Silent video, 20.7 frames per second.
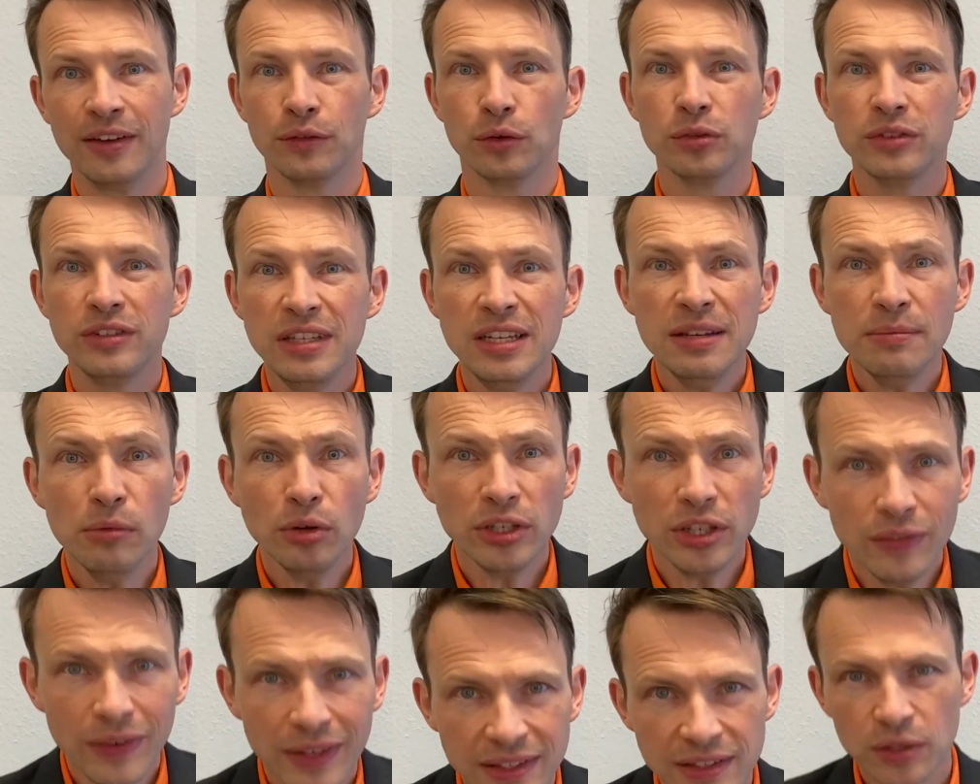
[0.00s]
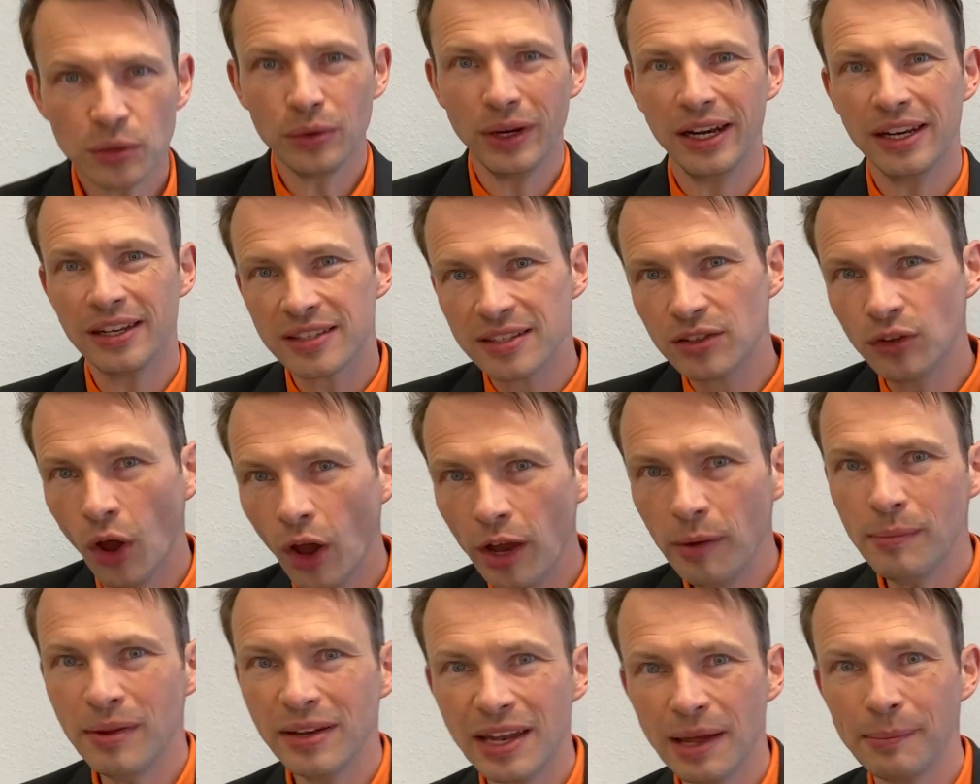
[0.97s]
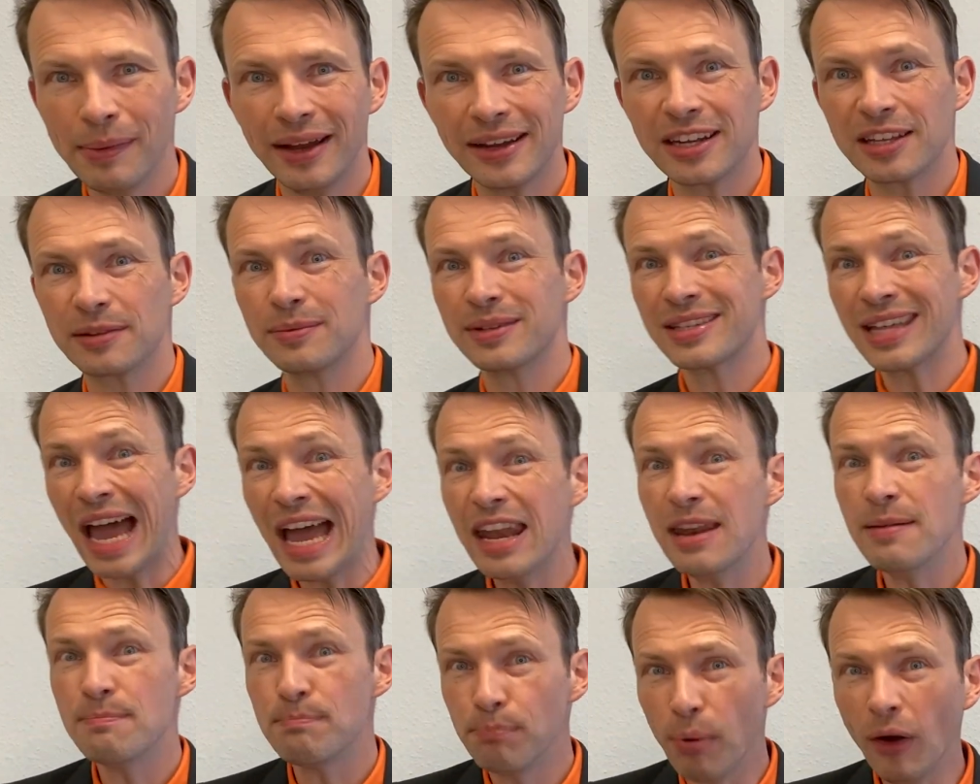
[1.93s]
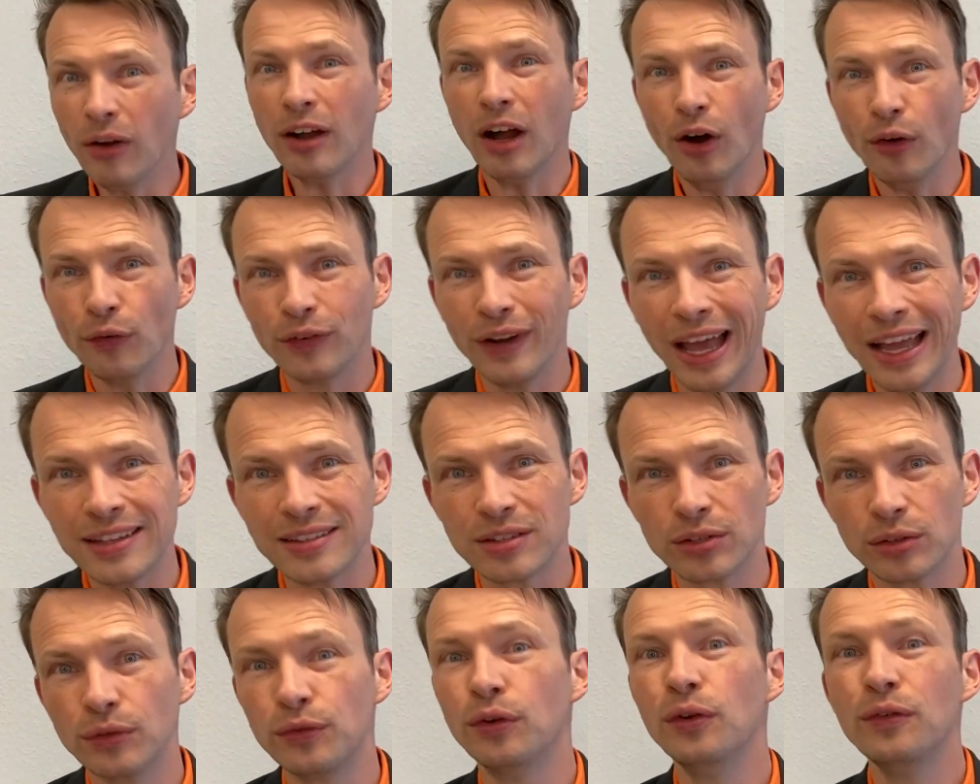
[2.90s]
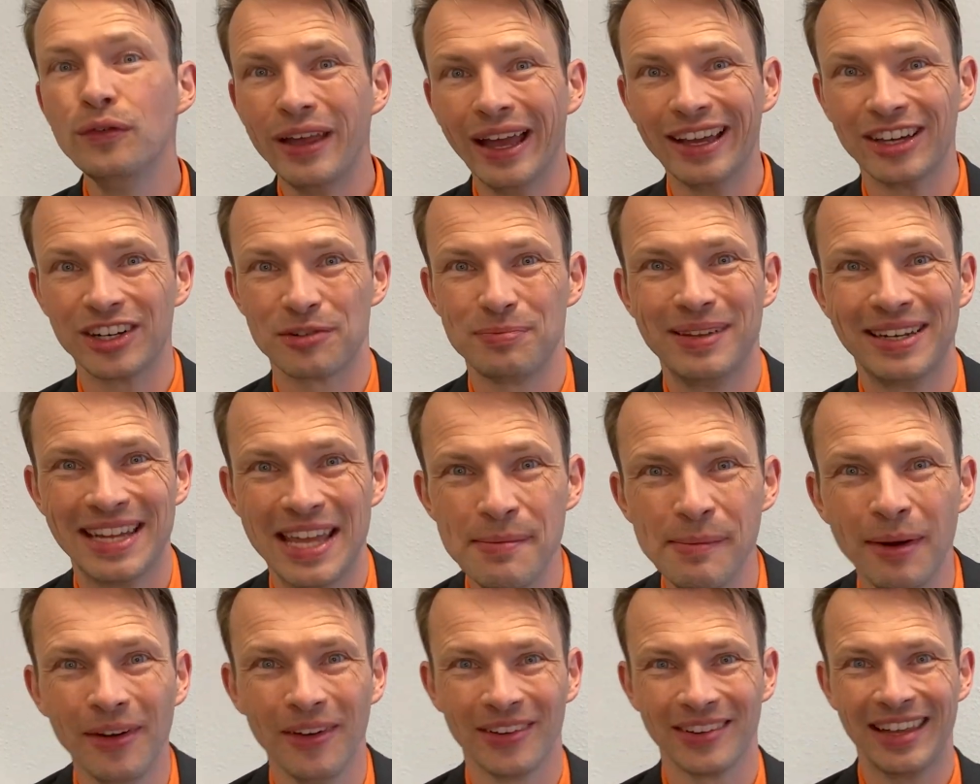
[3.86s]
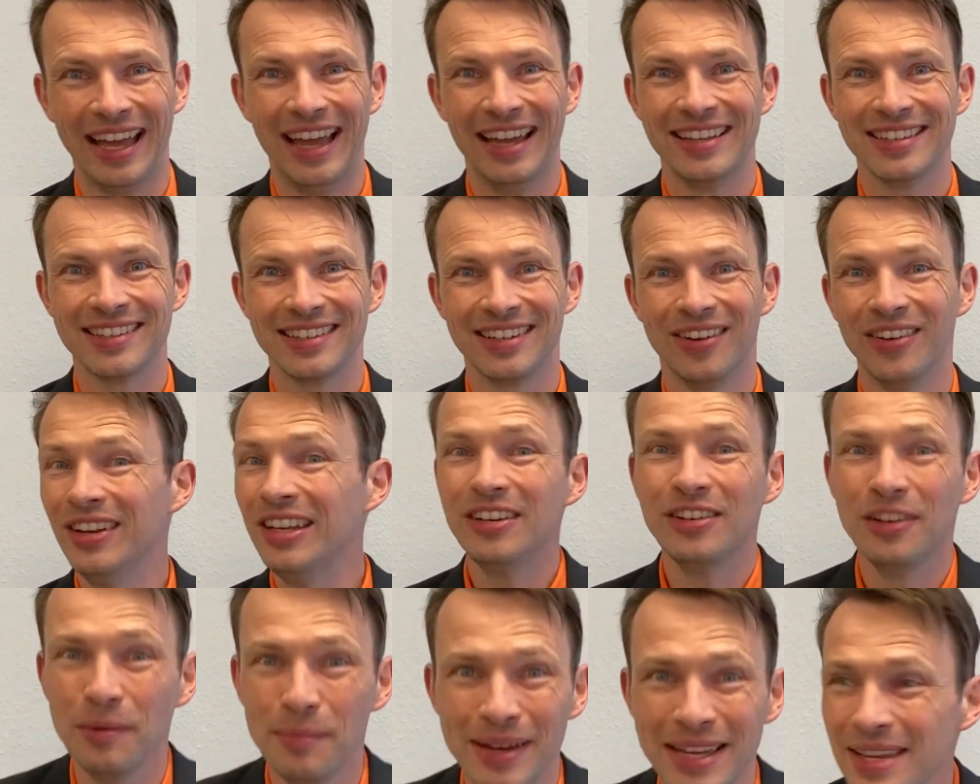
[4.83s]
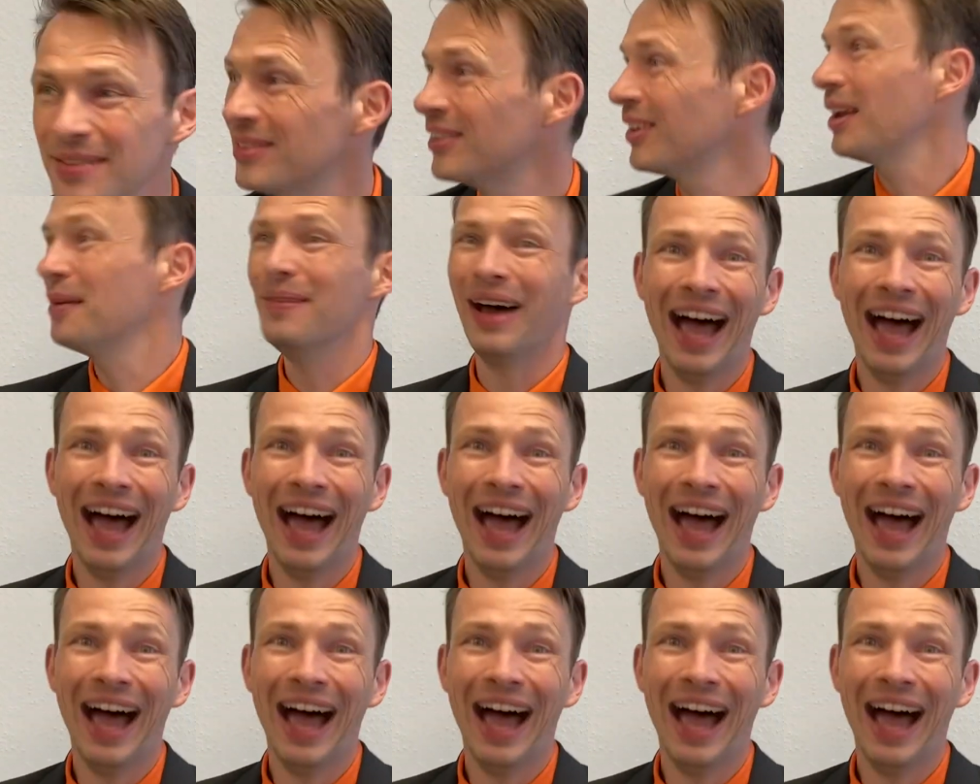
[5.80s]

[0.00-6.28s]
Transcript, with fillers: wo die Motivation eines neuen Mitarbeiters mit seinem Bock auf Leistung fünf Jahre später immer noch da ist. Und nicht nur bei ihm, sondern